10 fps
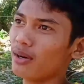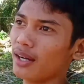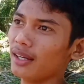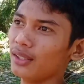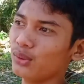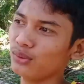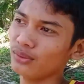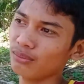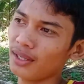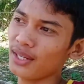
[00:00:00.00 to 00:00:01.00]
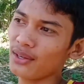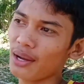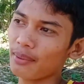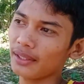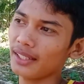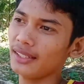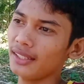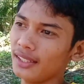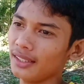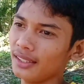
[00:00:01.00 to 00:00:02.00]
mag yung baling kapatid
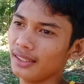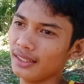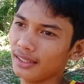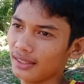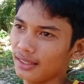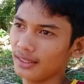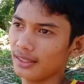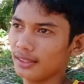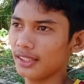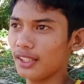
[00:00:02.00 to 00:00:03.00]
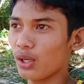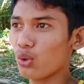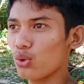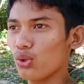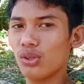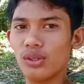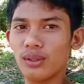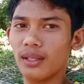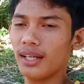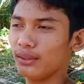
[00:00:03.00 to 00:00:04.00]
ni si Dagul,
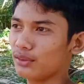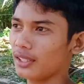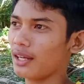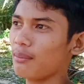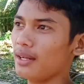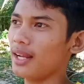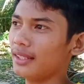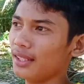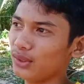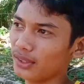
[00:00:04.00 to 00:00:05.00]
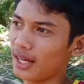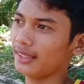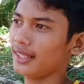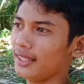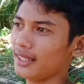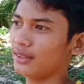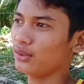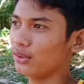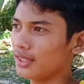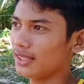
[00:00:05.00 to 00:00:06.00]
andun sa kabila din yung tatay niya,
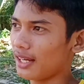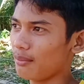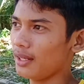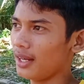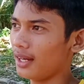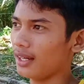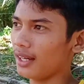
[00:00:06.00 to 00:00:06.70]
andun din sa kabila.